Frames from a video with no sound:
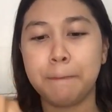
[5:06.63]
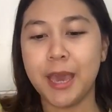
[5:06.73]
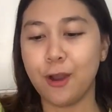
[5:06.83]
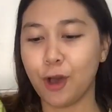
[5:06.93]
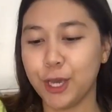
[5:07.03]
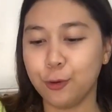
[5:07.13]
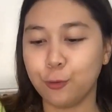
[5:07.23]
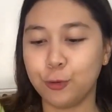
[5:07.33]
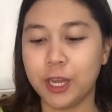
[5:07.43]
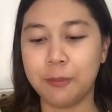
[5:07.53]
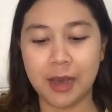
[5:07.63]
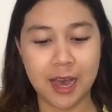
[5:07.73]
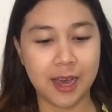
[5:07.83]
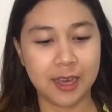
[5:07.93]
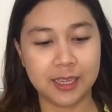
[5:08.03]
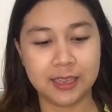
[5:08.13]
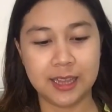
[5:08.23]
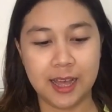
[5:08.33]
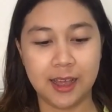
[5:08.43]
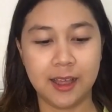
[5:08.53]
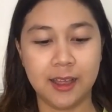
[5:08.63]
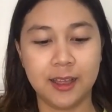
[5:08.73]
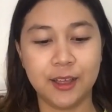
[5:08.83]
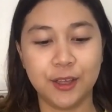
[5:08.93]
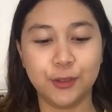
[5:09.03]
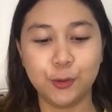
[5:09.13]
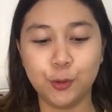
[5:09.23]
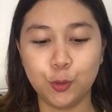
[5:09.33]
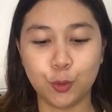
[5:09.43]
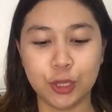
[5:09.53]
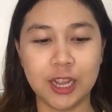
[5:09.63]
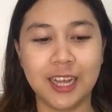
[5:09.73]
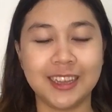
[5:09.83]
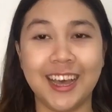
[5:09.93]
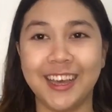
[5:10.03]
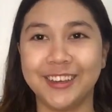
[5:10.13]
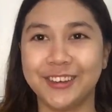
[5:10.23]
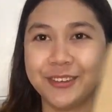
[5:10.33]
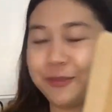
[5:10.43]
Pero kayo munang makakakita. Dudukot lang tayo.